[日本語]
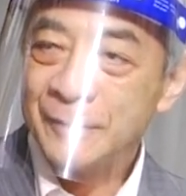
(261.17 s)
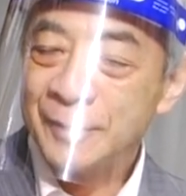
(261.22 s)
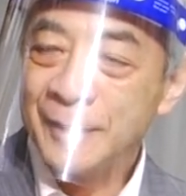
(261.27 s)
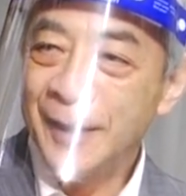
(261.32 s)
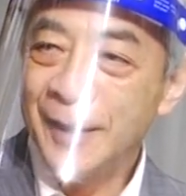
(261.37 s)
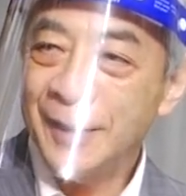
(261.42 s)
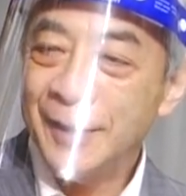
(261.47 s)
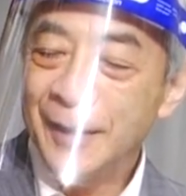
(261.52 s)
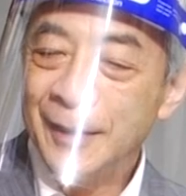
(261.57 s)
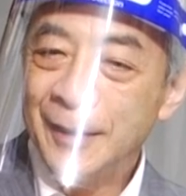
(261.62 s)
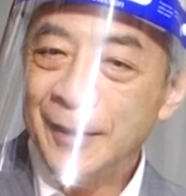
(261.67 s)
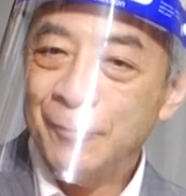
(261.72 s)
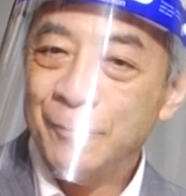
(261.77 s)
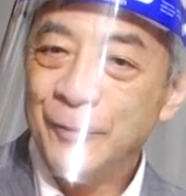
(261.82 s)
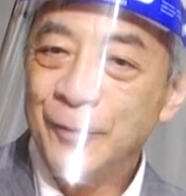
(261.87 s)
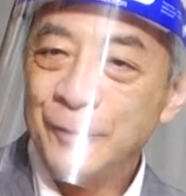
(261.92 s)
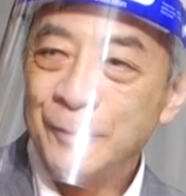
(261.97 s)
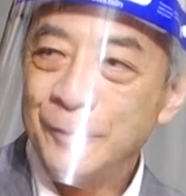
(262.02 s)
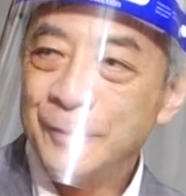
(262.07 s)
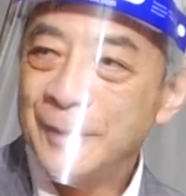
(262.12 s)
で
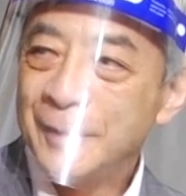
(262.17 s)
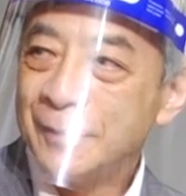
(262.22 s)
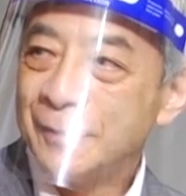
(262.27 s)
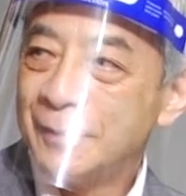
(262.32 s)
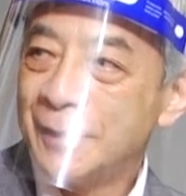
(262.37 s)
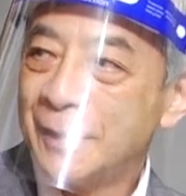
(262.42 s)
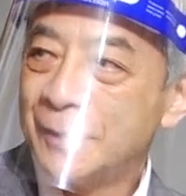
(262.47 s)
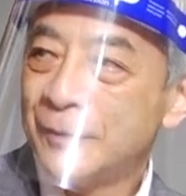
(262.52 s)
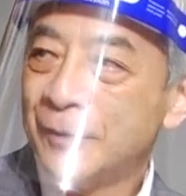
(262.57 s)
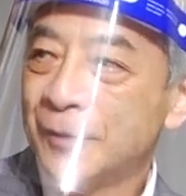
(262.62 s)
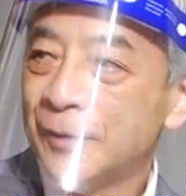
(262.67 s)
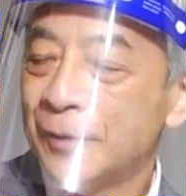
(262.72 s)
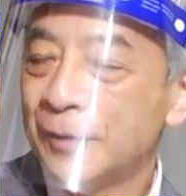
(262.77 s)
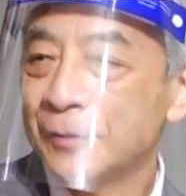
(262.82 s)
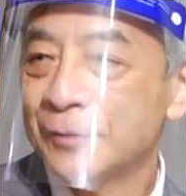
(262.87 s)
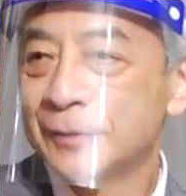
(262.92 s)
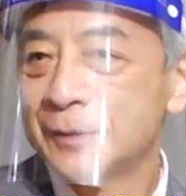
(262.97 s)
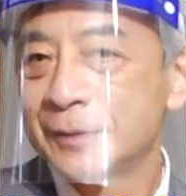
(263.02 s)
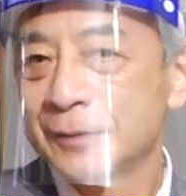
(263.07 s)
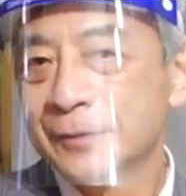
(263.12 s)
もうとにかく普
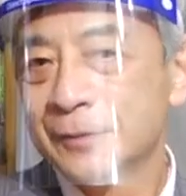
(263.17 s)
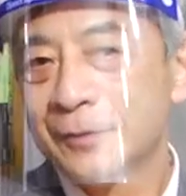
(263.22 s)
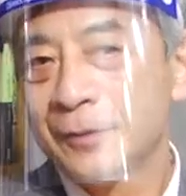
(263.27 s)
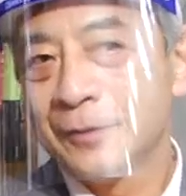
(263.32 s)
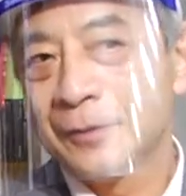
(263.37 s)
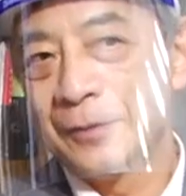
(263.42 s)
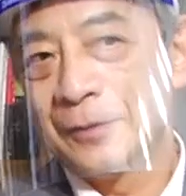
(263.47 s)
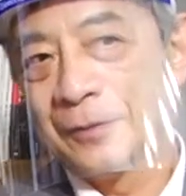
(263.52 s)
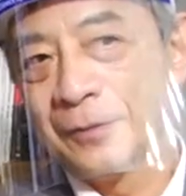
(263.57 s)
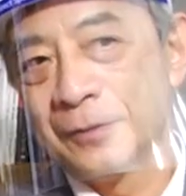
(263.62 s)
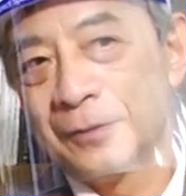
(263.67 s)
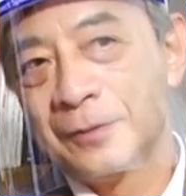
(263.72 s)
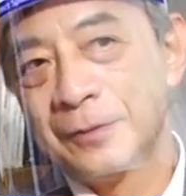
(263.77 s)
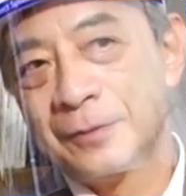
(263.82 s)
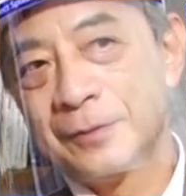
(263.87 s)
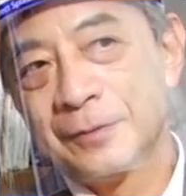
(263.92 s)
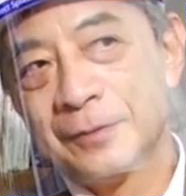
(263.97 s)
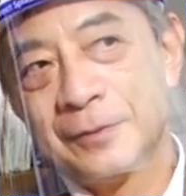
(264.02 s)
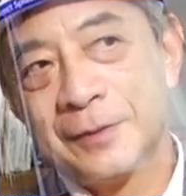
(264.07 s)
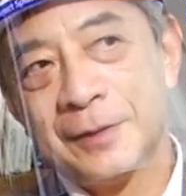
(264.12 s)
通
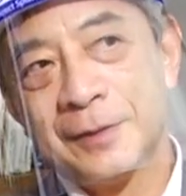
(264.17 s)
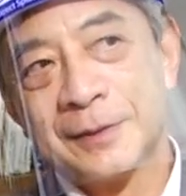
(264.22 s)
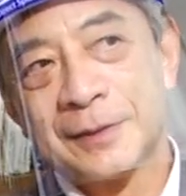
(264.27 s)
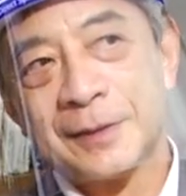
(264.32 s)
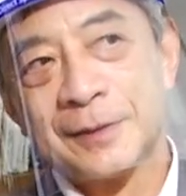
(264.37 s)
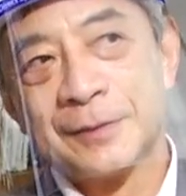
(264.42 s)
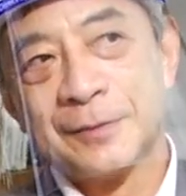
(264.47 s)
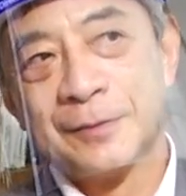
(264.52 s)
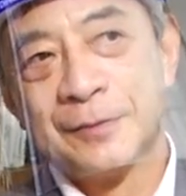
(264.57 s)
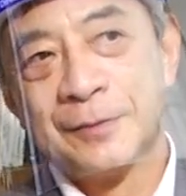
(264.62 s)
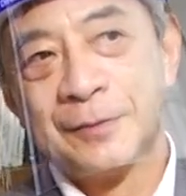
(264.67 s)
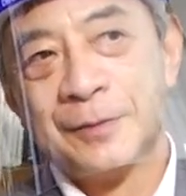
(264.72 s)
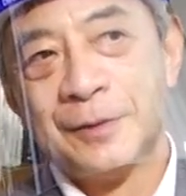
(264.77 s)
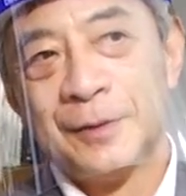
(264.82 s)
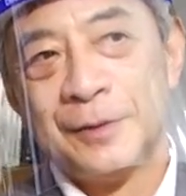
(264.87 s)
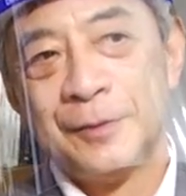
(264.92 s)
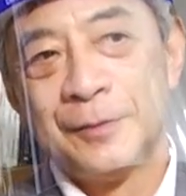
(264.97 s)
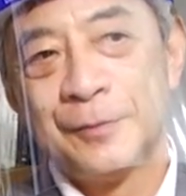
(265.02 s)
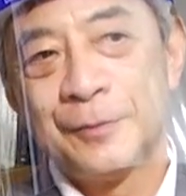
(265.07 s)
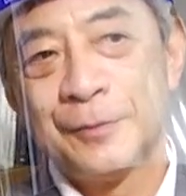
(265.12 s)
のなんですか、その
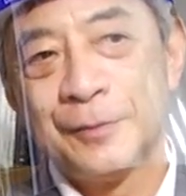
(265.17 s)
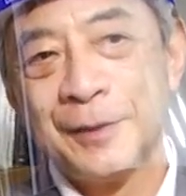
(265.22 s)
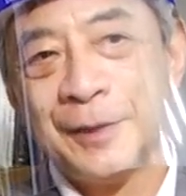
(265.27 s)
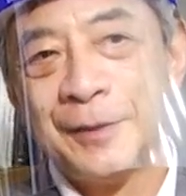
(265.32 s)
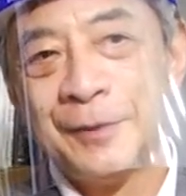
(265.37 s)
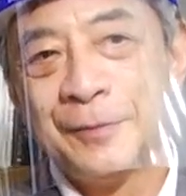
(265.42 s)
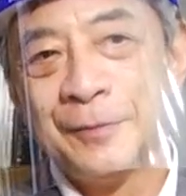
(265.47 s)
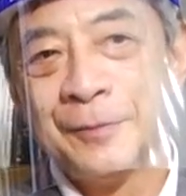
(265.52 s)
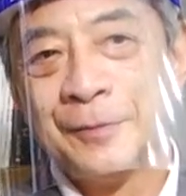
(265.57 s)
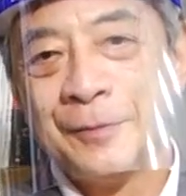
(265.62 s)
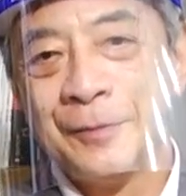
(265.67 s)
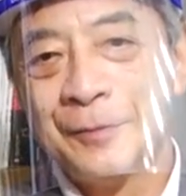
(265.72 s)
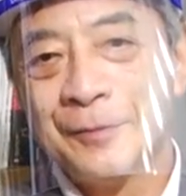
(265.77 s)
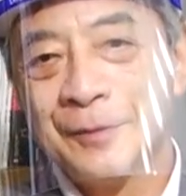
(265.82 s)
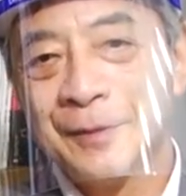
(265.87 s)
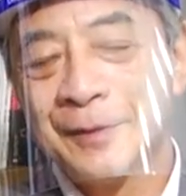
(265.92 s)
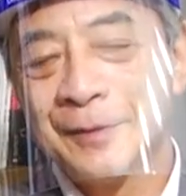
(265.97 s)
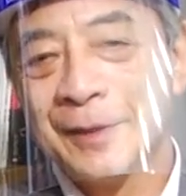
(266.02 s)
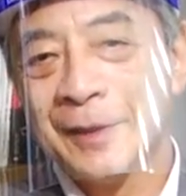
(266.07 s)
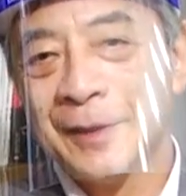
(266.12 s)
夜とか昼の
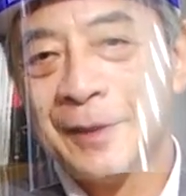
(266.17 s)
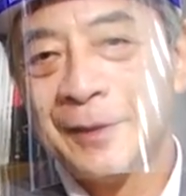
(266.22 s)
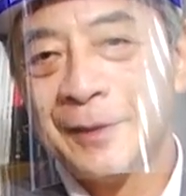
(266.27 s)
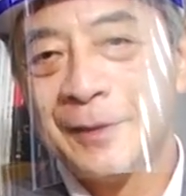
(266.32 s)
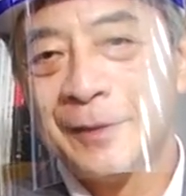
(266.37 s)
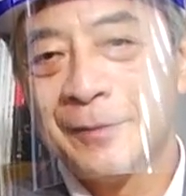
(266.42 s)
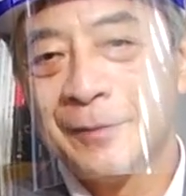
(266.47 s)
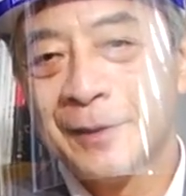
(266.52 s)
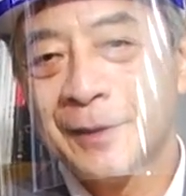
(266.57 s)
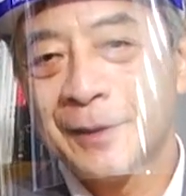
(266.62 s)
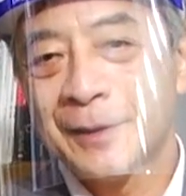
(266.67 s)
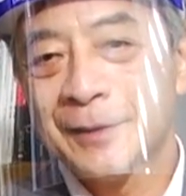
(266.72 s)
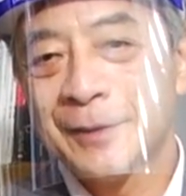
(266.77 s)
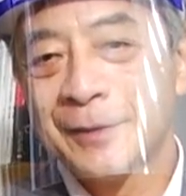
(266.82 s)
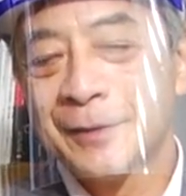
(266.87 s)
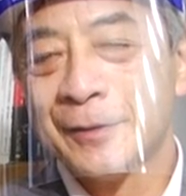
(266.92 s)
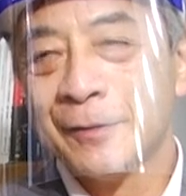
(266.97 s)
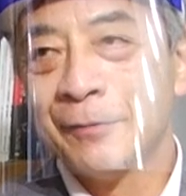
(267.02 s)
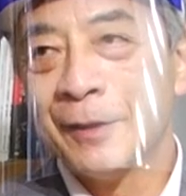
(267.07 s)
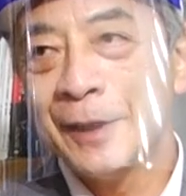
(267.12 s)
ニュースが言ってるだけじゃ
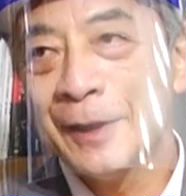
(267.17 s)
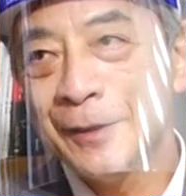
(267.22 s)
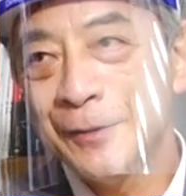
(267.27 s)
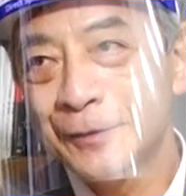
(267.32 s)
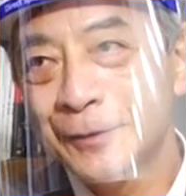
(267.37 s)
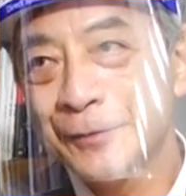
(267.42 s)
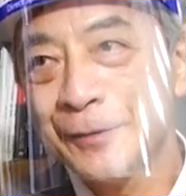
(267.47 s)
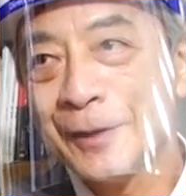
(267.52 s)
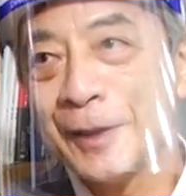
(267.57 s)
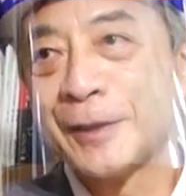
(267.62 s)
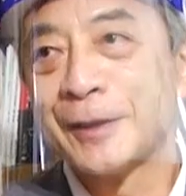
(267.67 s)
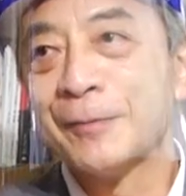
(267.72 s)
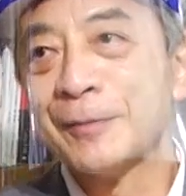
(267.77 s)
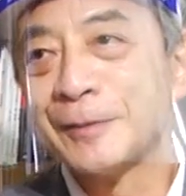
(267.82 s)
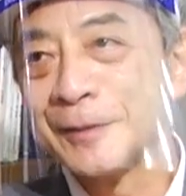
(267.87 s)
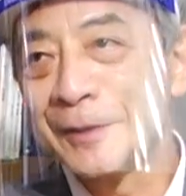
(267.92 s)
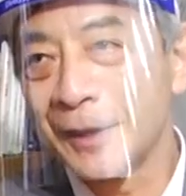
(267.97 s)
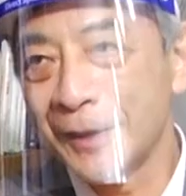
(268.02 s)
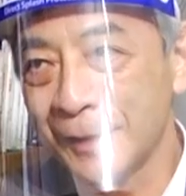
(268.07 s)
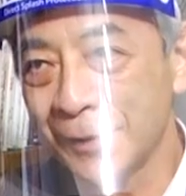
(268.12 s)
なくて、ワイドショーでやって
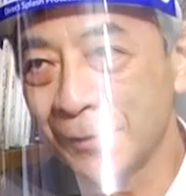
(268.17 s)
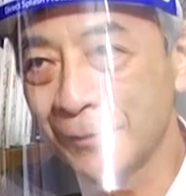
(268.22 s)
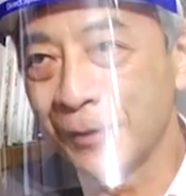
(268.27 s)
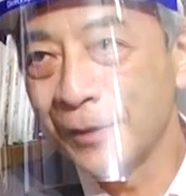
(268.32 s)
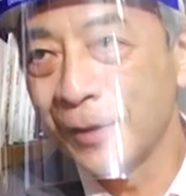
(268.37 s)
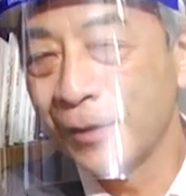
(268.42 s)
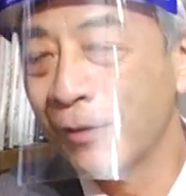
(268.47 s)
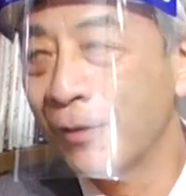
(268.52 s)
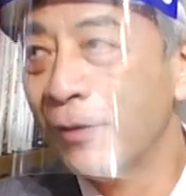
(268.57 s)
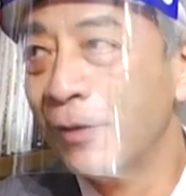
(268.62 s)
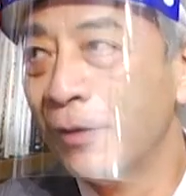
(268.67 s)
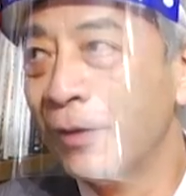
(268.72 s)
ましたからね、これを。